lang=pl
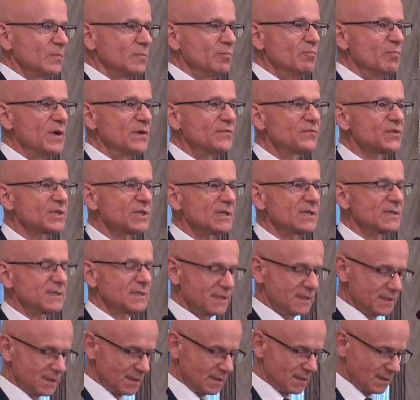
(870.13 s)
my
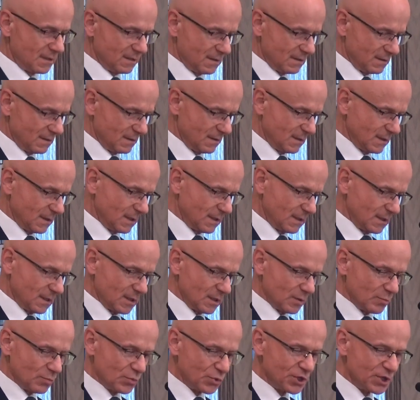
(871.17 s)
wszyscy
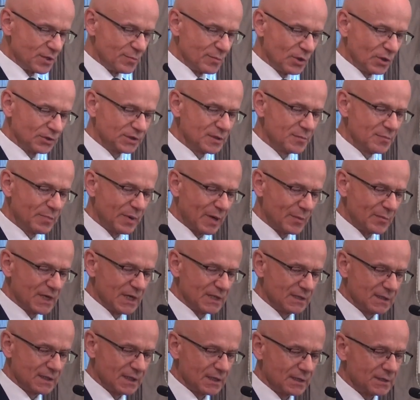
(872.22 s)
musimy o tym
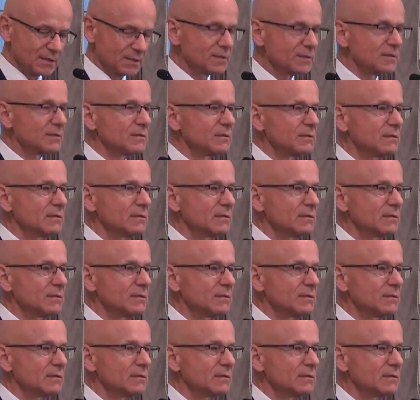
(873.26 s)
pamiętać.